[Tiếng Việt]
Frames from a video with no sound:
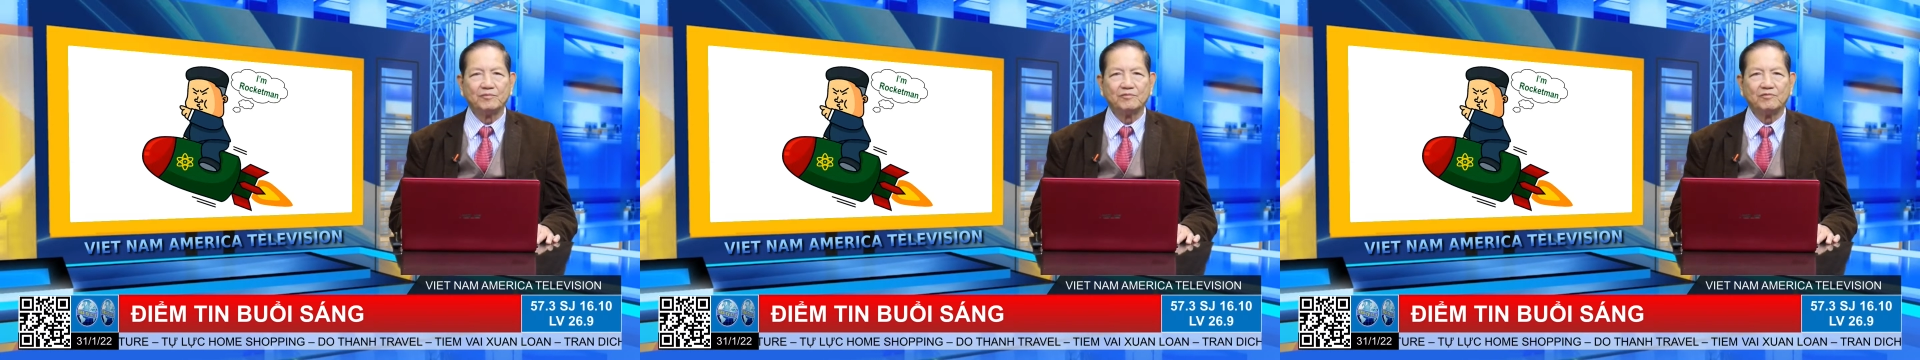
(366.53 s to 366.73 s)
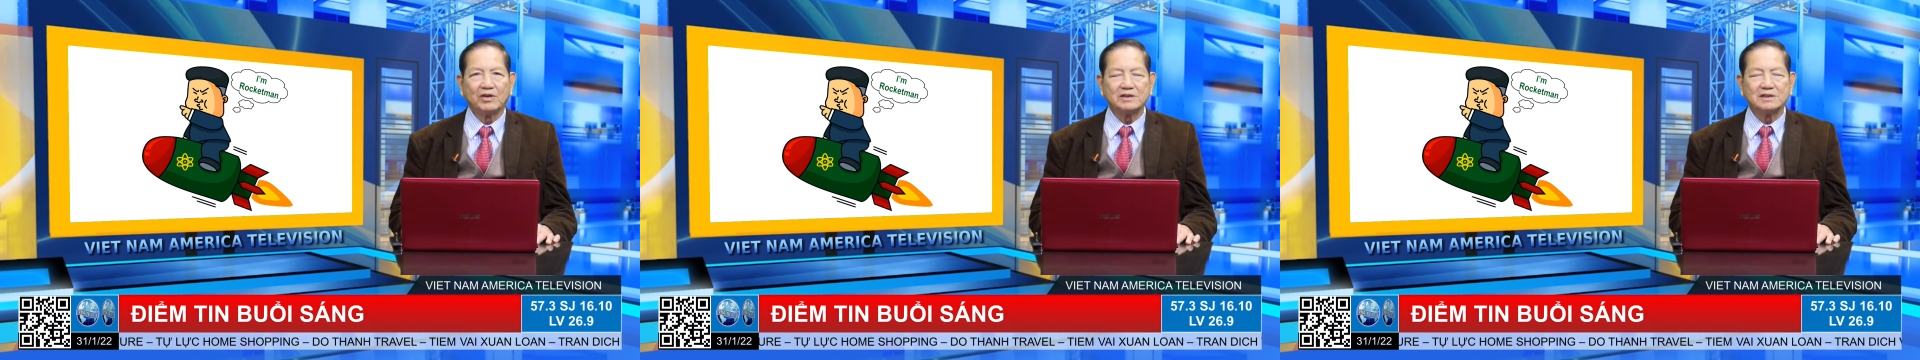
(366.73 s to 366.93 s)

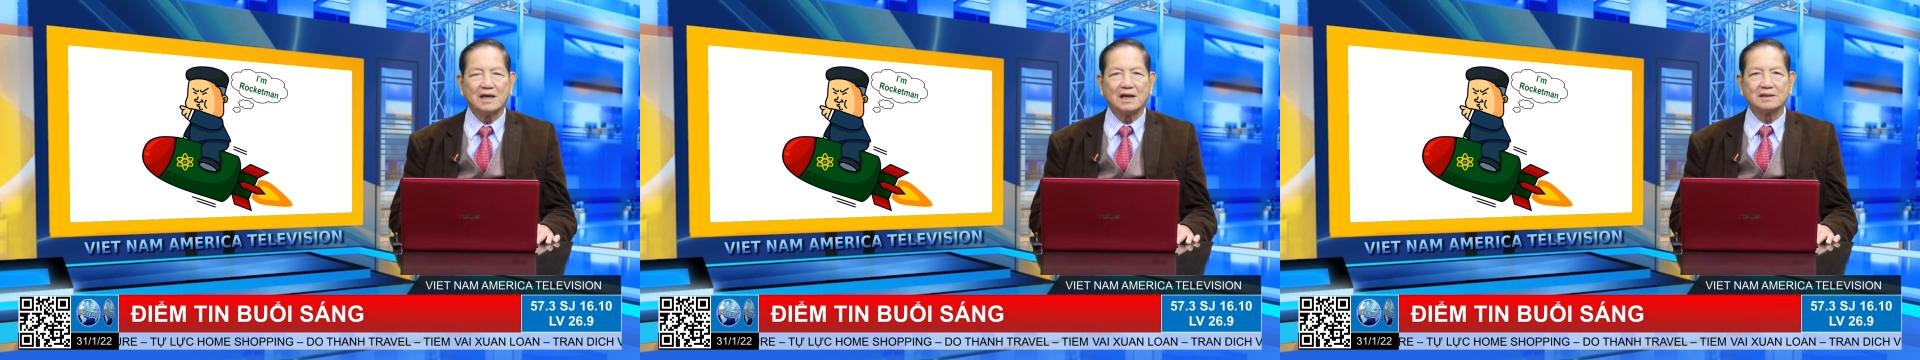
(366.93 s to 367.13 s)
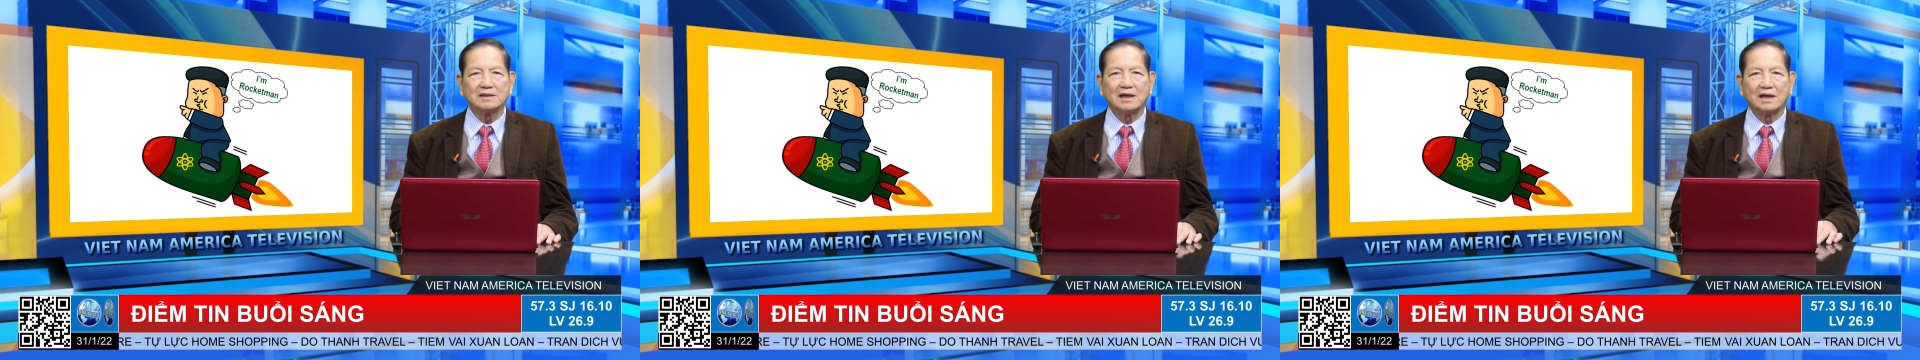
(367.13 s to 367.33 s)
phát
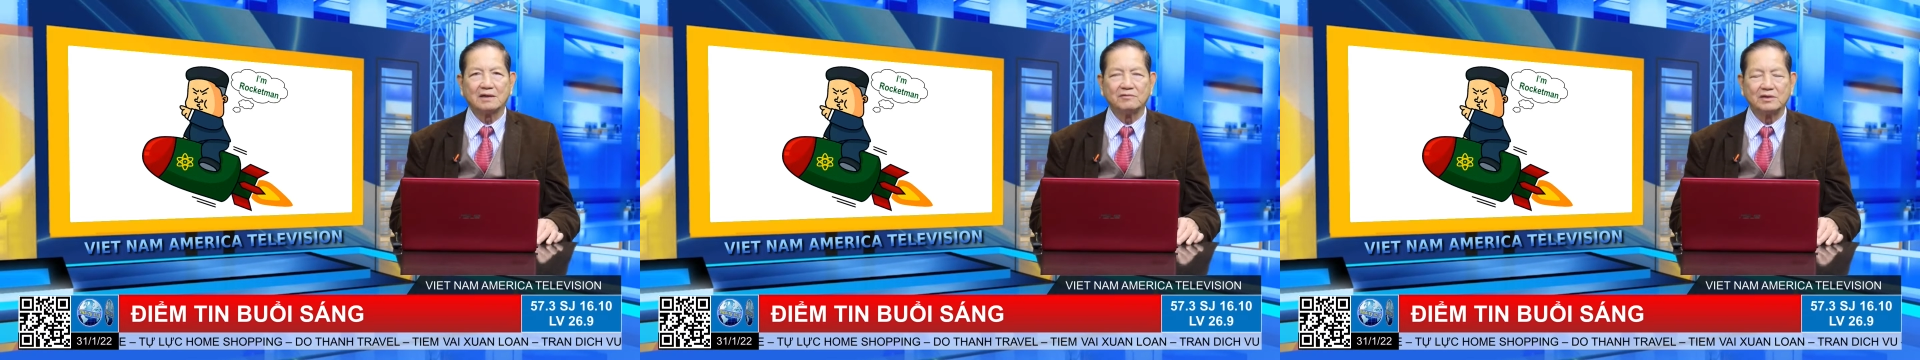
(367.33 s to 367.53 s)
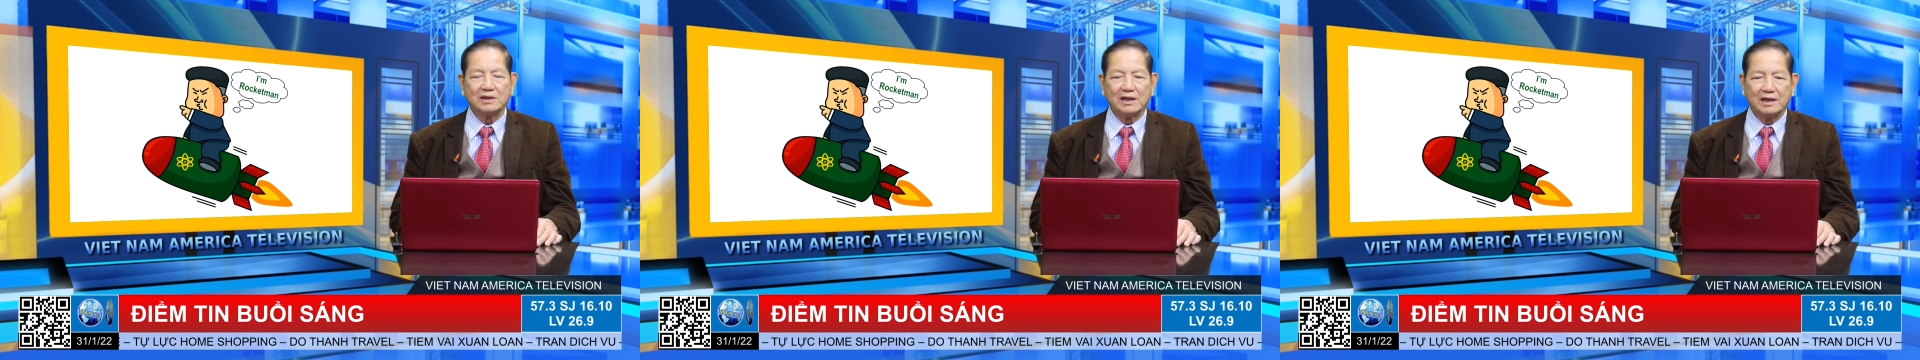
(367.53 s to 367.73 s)
giác ra cái
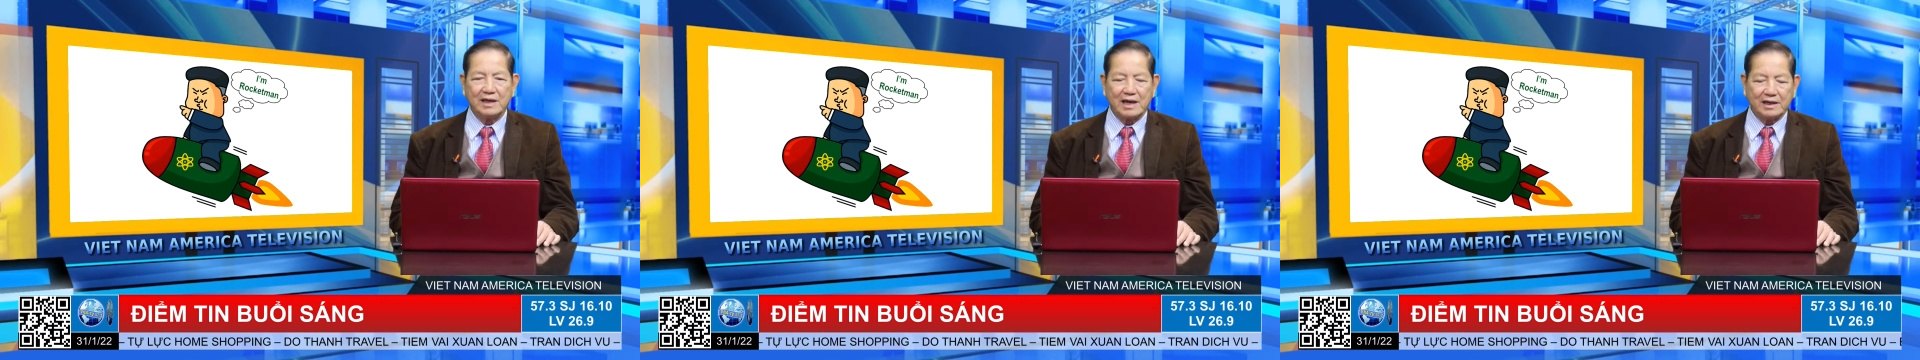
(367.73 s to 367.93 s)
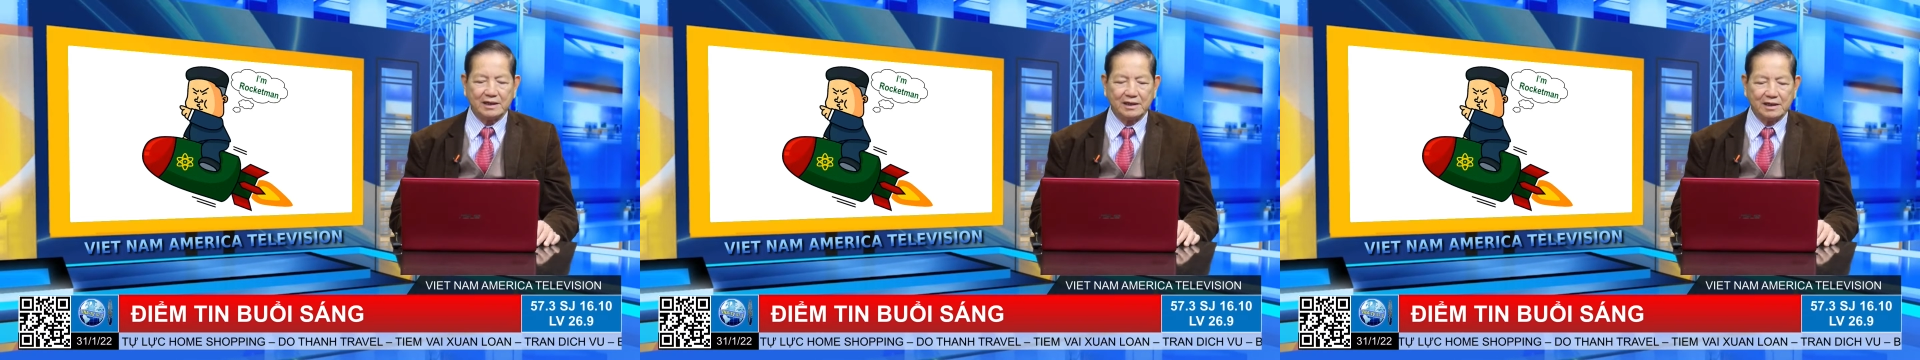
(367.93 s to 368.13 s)
vấn đề
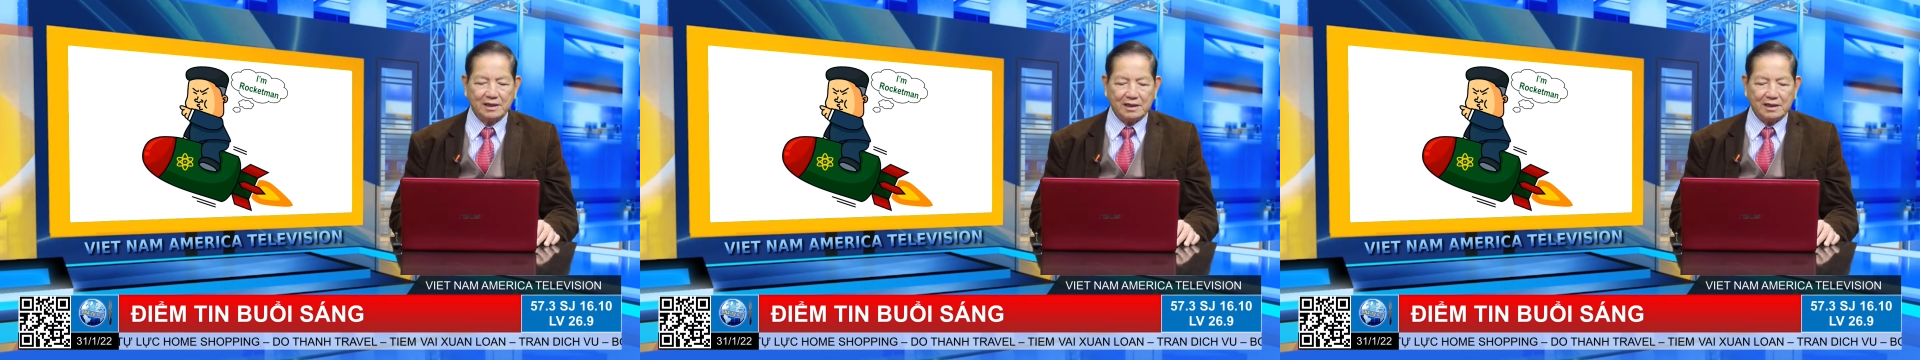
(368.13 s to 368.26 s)
này,